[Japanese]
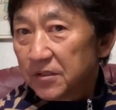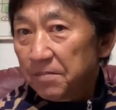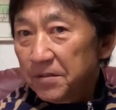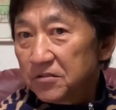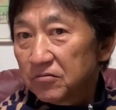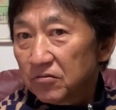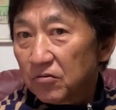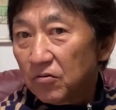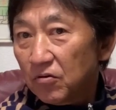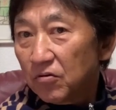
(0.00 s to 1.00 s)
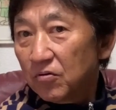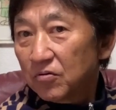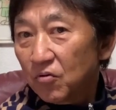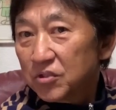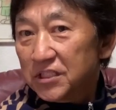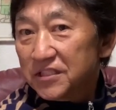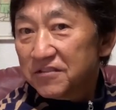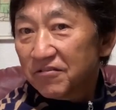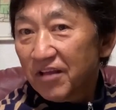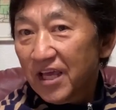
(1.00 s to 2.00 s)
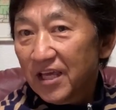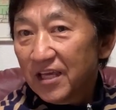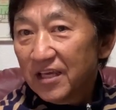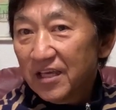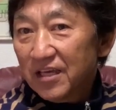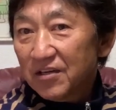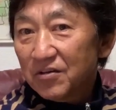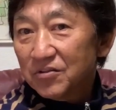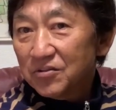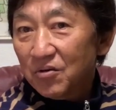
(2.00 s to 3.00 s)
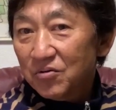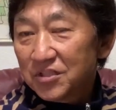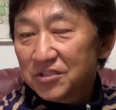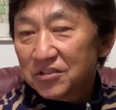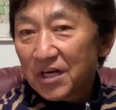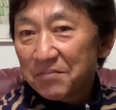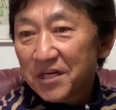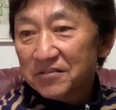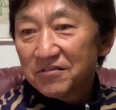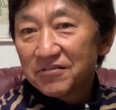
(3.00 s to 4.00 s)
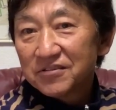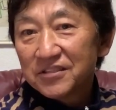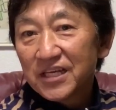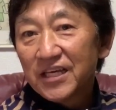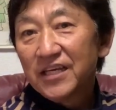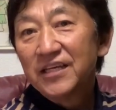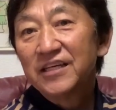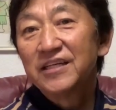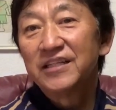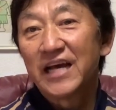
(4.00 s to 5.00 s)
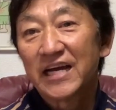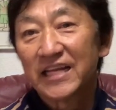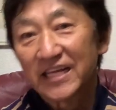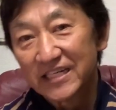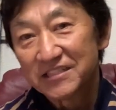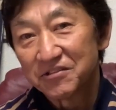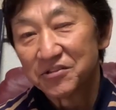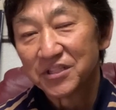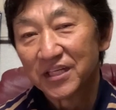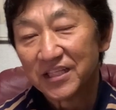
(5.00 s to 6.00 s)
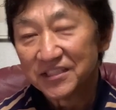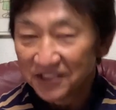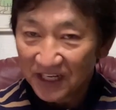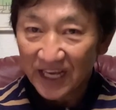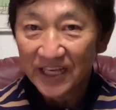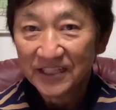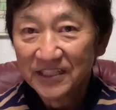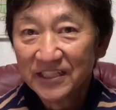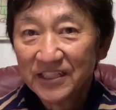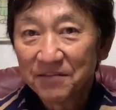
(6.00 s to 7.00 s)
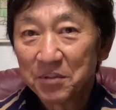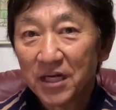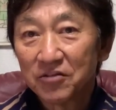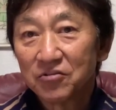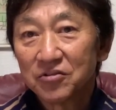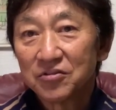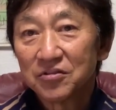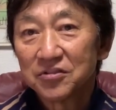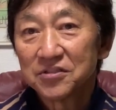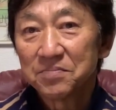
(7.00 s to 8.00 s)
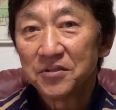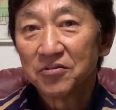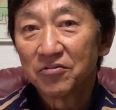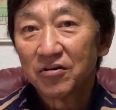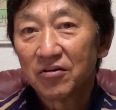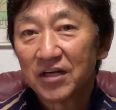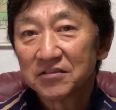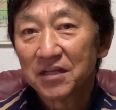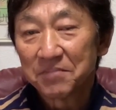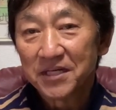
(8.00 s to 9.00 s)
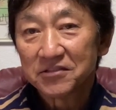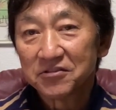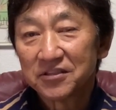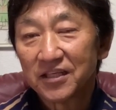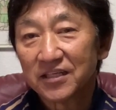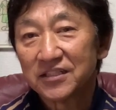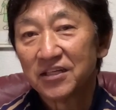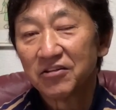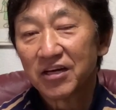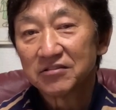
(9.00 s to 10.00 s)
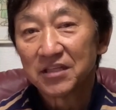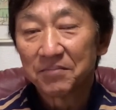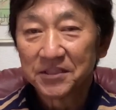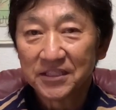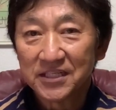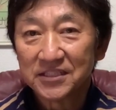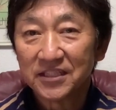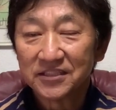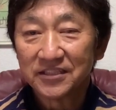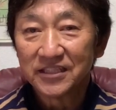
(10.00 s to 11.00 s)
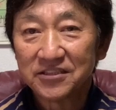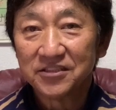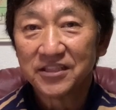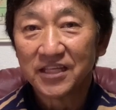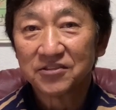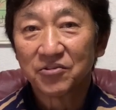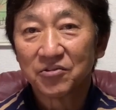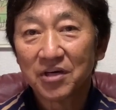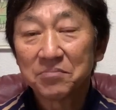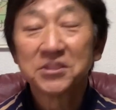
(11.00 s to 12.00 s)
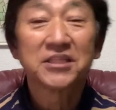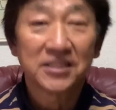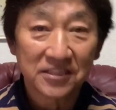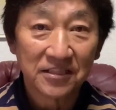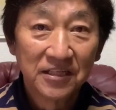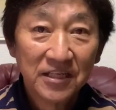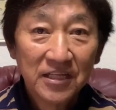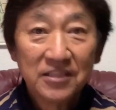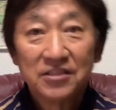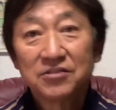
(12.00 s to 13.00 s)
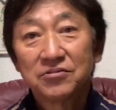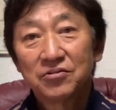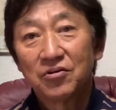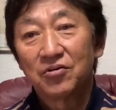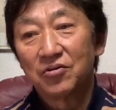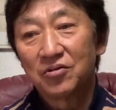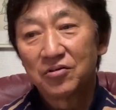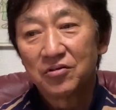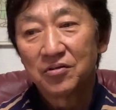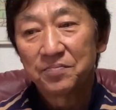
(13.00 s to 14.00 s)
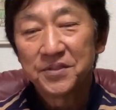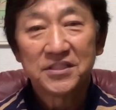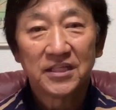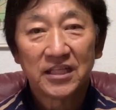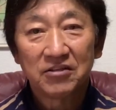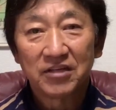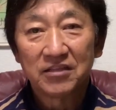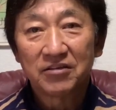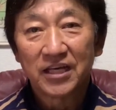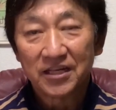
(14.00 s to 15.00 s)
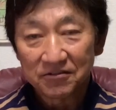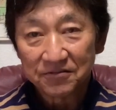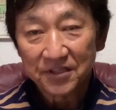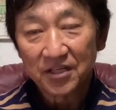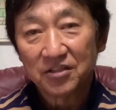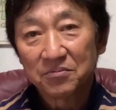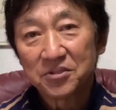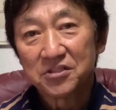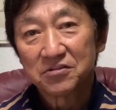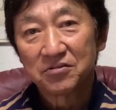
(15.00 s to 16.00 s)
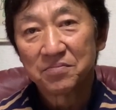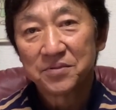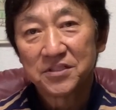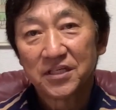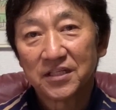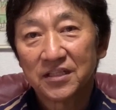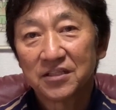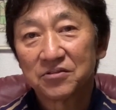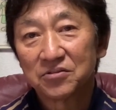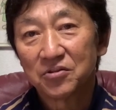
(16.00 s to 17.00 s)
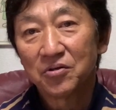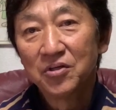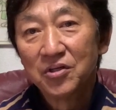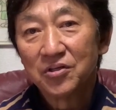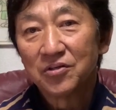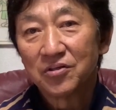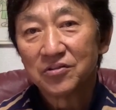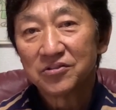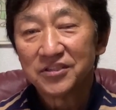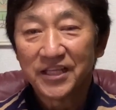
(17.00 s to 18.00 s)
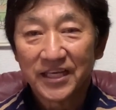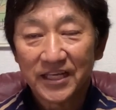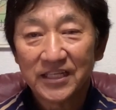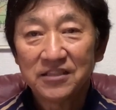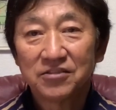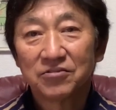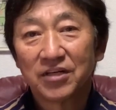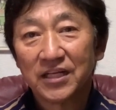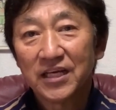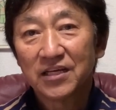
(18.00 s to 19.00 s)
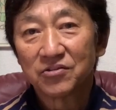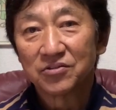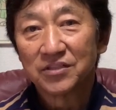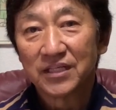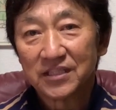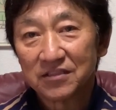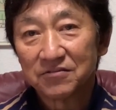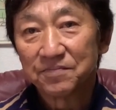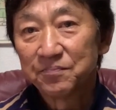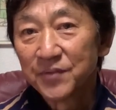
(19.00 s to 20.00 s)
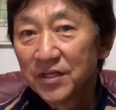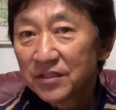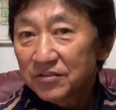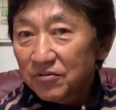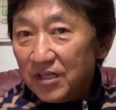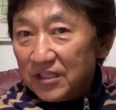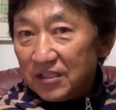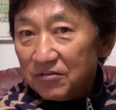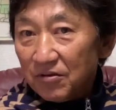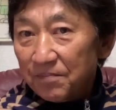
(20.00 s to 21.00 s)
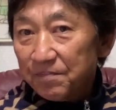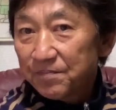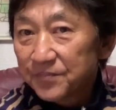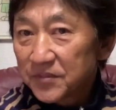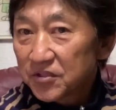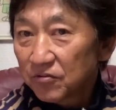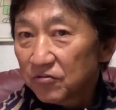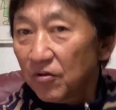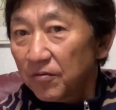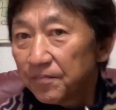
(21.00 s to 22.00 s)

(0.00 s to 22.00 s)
ぱりちょっとこう大きいんですよねこういう大きく構えるとですねなかなか数字が出づらいやっぱあのスピードのある球そしてキレのある球に対してですねいていくことが難しい2軍のピッチャーだとなんとかやれるけれども1軍のピッチャーになってくるとついていけないっていうようなねことになっていくその辺りをちょっと